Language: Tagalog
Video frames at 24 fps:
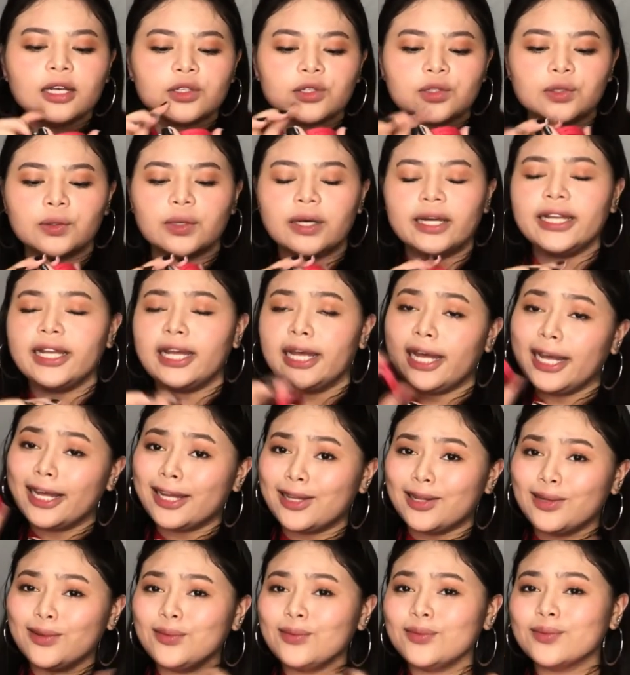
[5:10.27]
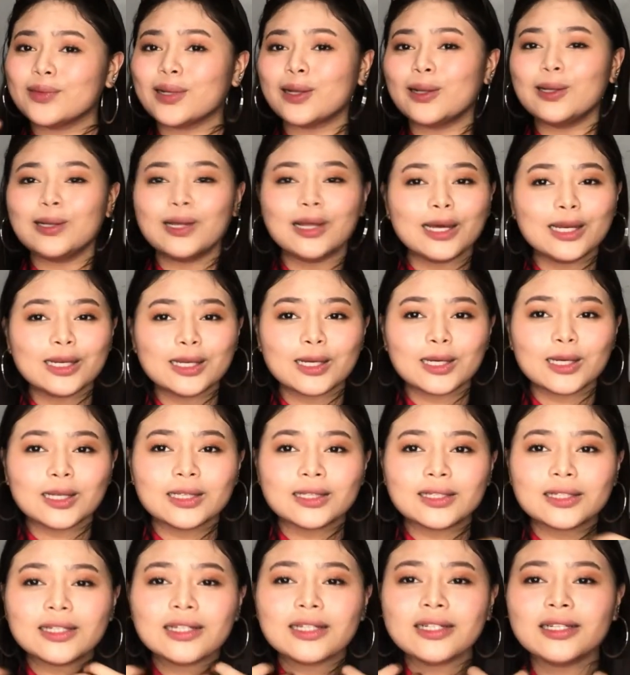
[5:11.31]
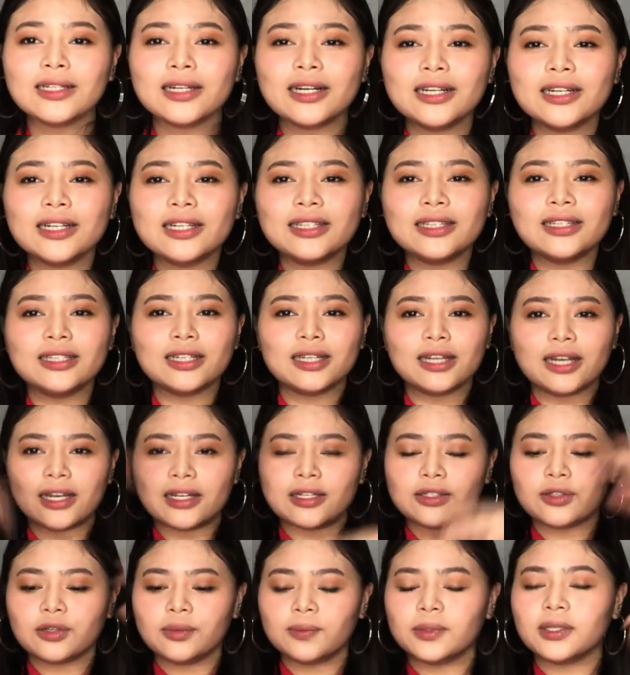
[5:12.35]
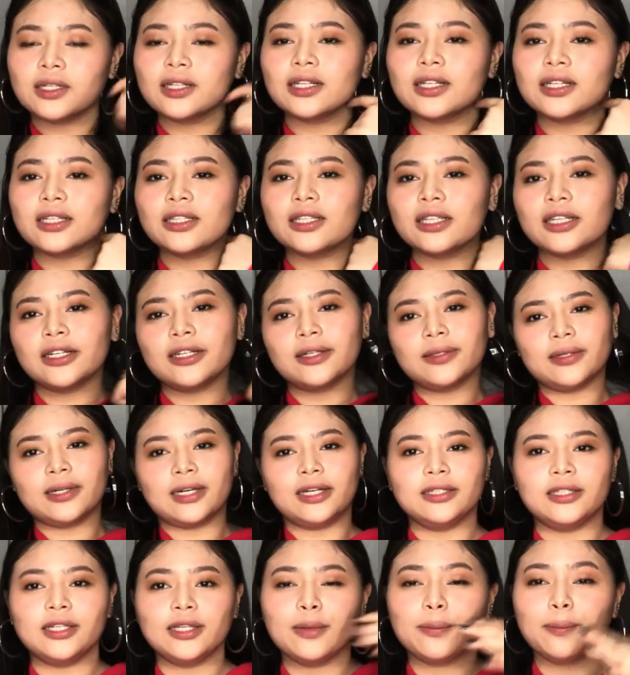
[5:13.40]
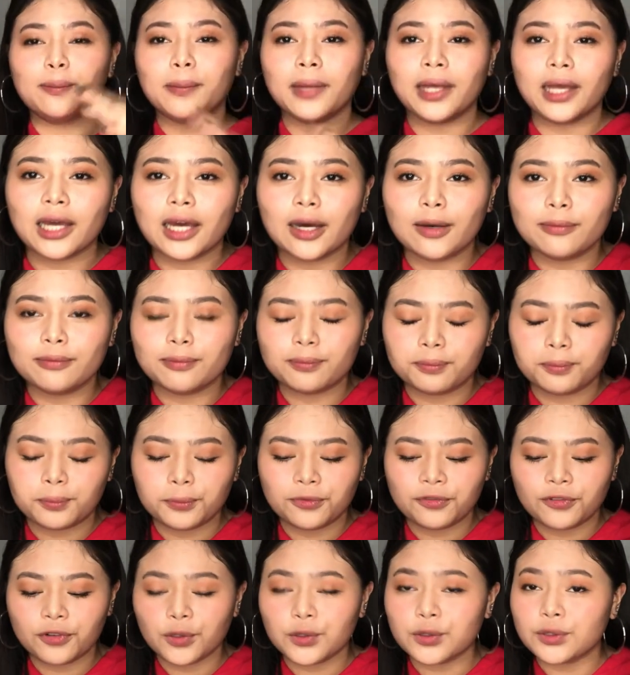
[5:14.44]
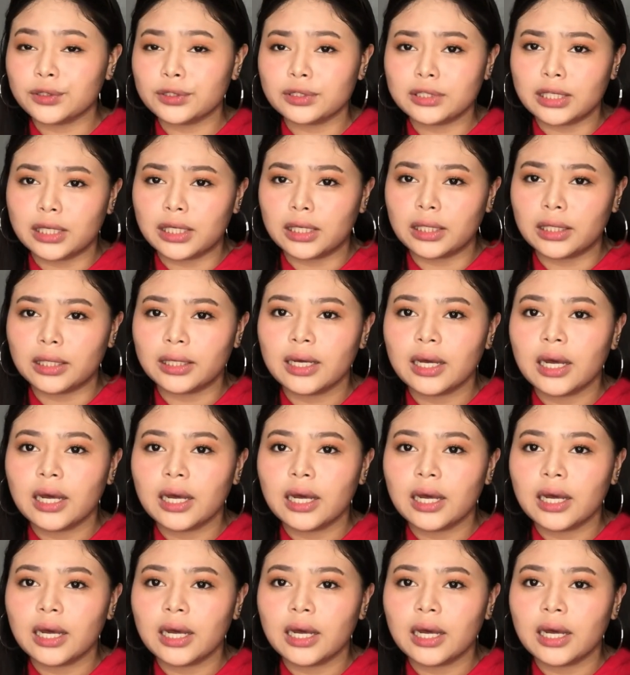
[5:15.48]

So, ayan. I like it. Ang, ang ganda, guys. Sobrang ganda ng ating makeup for today.